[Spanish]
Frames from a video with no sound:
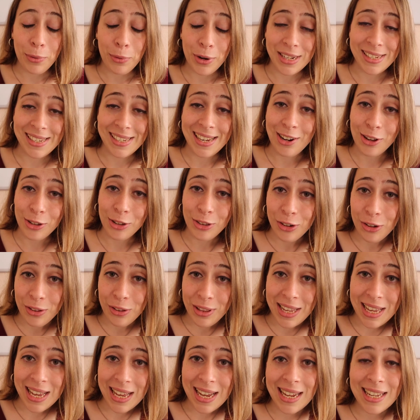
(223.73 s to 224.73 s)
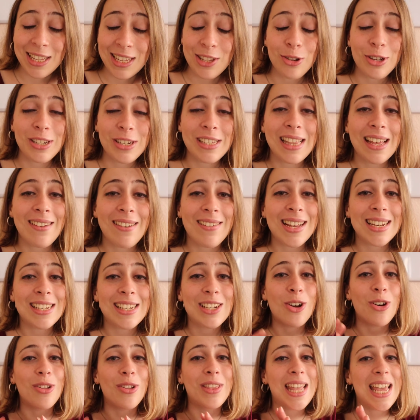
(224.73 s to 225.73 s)
Pues el otro día yo estaba
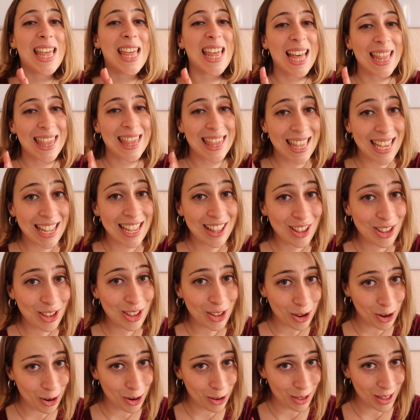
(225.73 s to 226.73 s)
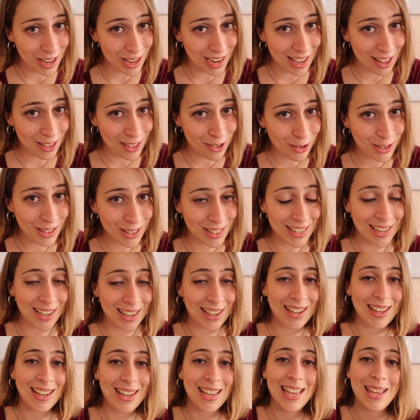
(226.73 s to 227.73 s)
escondida dentro de la
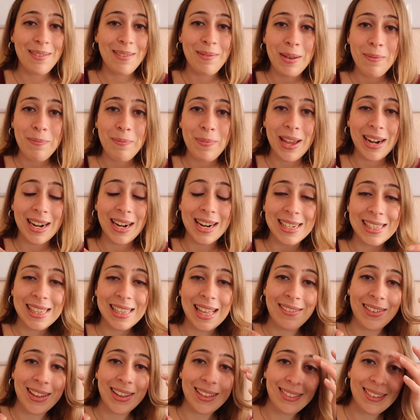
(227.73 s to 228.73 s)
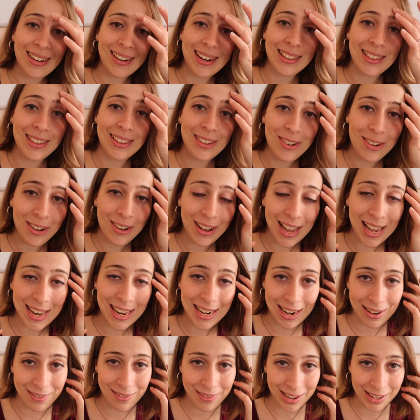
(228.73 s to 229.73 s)
ducha y mi perra estaba entrando
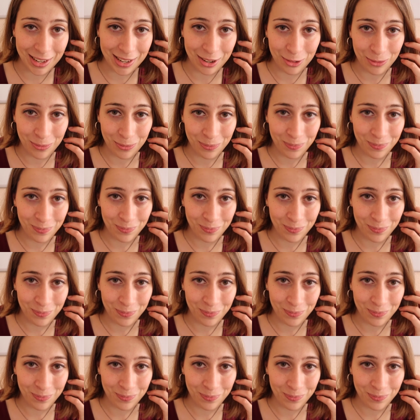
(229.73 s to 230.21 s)
en el baño.